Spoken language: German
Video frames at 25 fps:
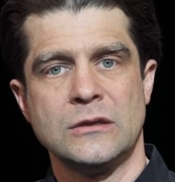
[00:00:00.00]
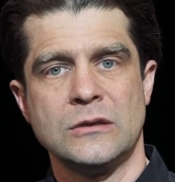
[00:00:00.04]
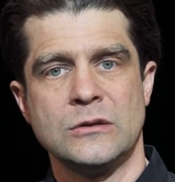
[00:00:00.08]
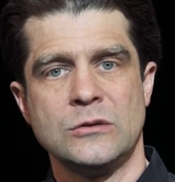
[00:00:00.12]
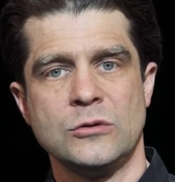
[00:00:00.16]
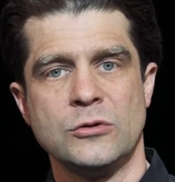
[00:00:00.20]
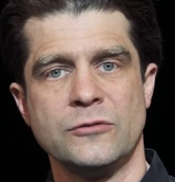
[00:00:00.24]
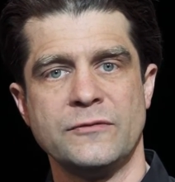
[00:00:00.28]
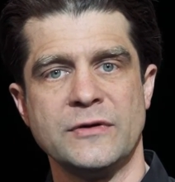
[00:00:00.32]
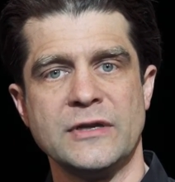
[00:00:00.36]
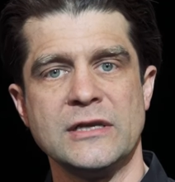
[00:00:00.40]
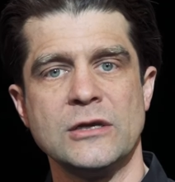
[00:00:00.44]

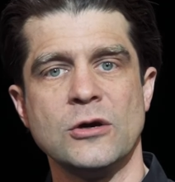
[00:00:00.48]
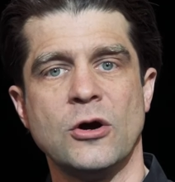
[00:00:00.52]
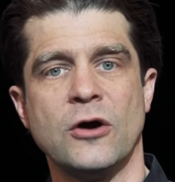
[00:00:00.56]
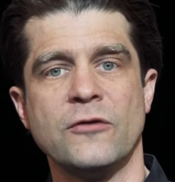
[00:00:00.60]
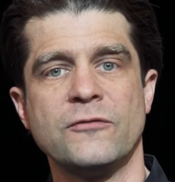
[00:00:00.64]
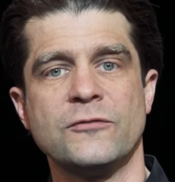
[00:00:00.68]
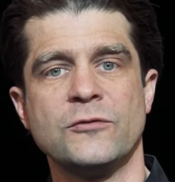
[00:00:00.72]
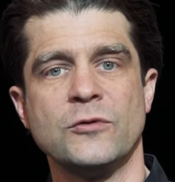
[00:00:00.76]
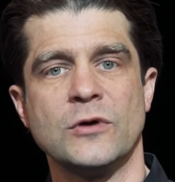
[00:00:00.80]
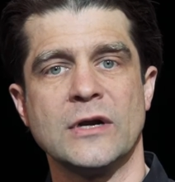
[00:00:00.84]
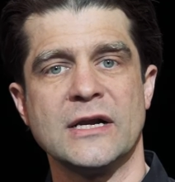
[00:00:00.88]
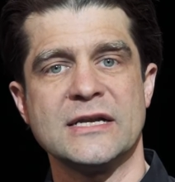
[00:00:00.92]
Nur wenn die
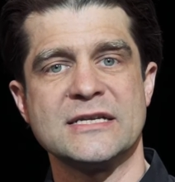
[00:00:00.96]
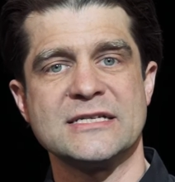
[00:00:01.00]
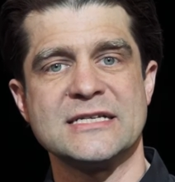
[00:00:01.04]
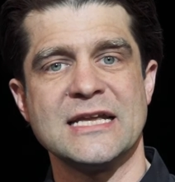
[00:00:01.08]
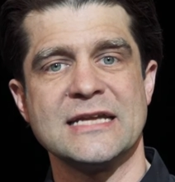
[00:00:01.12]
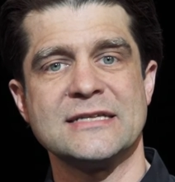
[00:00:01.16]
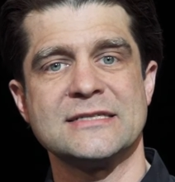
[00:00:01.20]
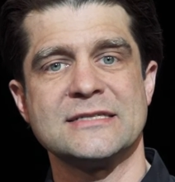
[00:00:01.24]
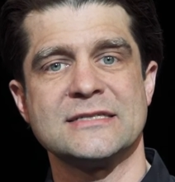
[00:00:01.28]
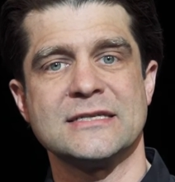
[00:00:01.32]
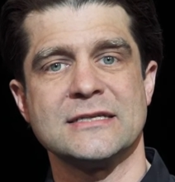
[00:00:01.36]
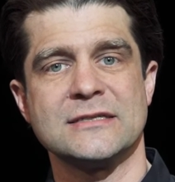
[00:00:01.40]
Hoffnung als
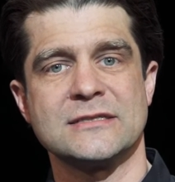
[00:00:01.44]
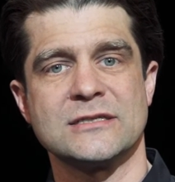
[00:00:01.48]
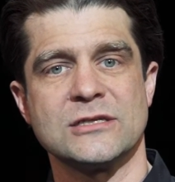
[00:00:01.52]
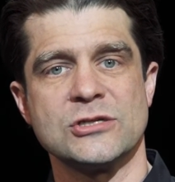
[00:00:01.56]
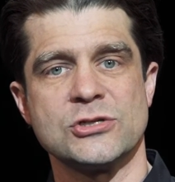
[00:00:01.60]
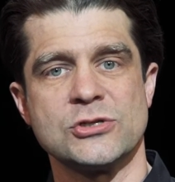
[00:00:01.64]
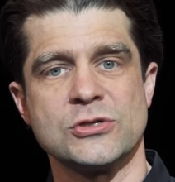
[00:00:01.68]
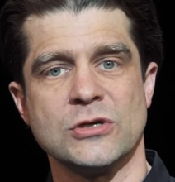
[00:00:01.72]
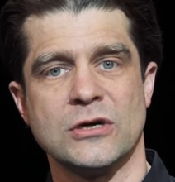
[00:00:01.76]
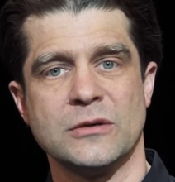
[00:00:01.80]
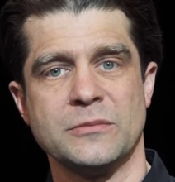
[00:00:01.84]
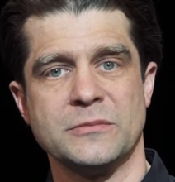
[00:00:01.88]
letztes
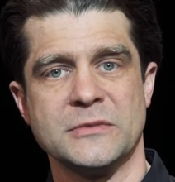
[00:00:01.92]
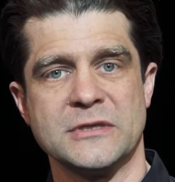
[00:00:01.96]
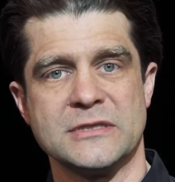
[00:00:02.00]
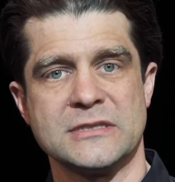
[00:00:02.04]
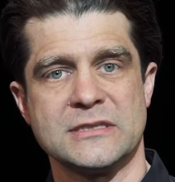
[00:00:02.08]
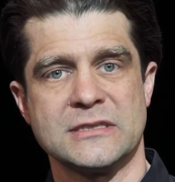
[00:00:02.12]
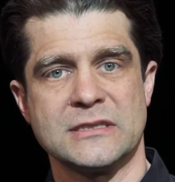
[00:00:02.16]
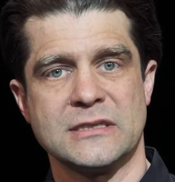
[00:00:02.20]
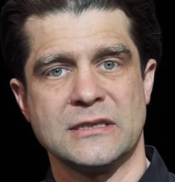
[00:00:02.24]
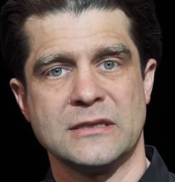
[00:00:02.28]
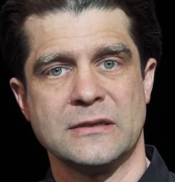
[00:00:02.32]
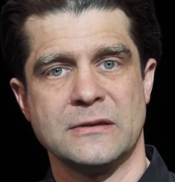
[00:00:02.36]
gestorben
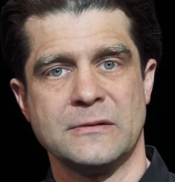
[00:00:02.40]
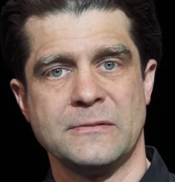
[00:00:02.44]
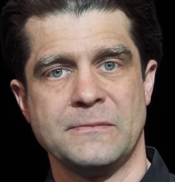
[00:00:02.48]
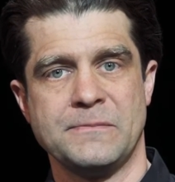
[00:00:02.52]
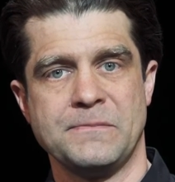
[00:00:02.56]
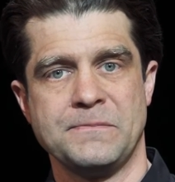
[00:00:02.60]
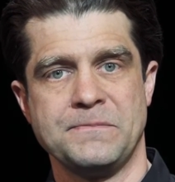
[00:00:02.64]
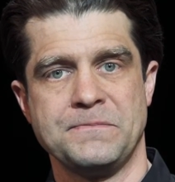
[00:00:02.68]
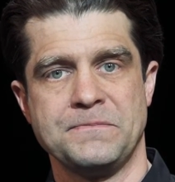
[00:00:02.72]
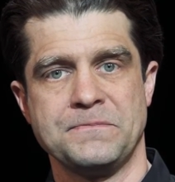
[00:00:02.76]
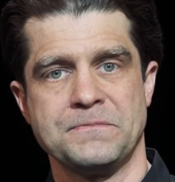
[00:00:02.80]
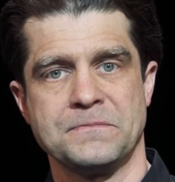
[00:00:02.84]
ist,
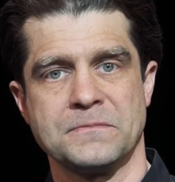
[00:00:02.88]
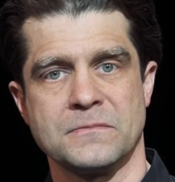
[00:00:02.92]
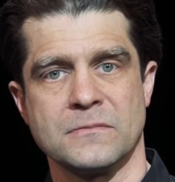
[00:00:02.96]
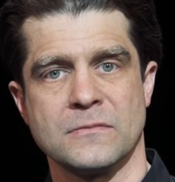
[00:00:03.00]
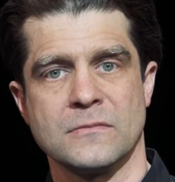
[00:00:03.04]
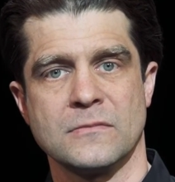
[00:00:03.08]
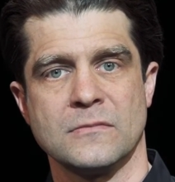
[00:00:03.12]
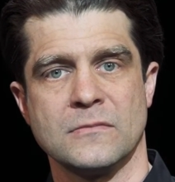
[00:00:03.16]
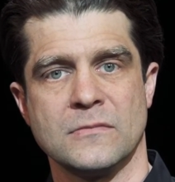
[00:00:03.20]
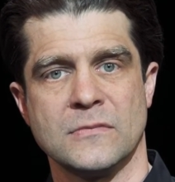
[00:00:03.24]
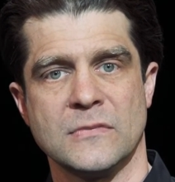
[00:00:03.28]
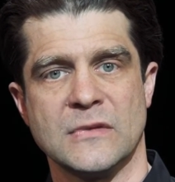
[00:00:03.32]

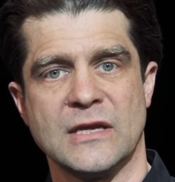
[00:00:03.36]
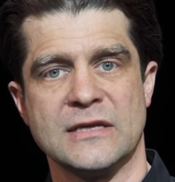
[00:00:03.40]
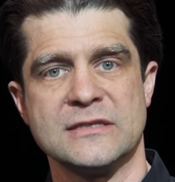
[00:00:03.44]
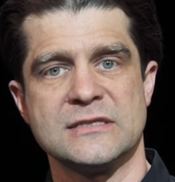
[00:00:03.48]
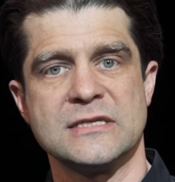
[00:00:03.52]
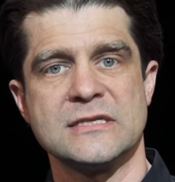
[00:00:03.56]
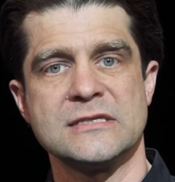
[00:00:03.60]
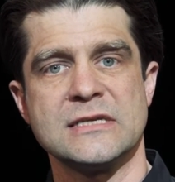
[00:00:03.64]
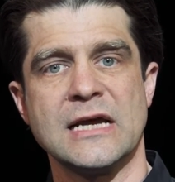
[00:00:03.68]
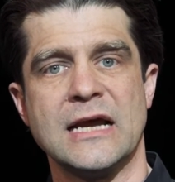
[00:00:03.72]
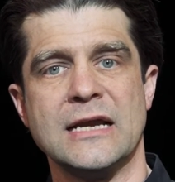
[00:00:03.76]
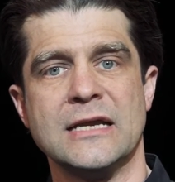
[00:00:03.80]
dann
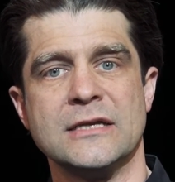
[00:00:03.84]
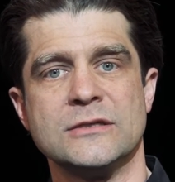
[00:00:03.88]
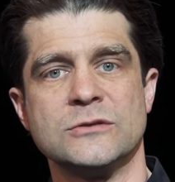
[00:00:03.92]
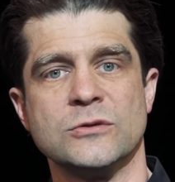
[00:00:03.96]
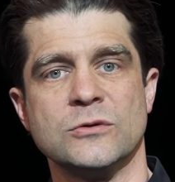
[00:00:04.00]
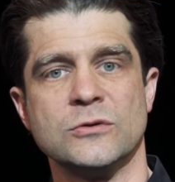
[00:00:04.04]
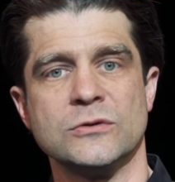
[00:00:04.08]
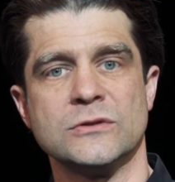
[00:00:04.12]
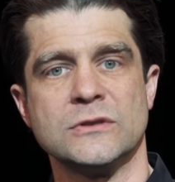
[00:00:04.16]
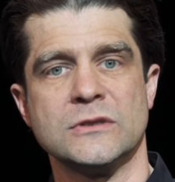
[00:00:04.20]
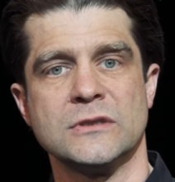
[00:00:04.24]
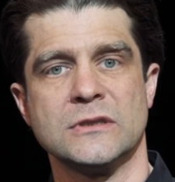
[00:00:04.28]
sind alle
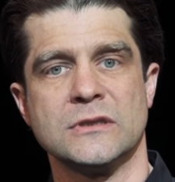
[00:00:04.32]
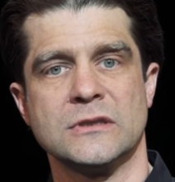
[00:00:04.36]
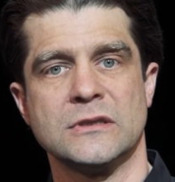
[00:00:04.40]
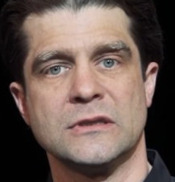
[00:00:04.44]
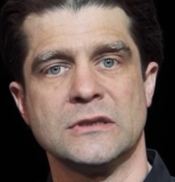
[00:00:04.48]
tot.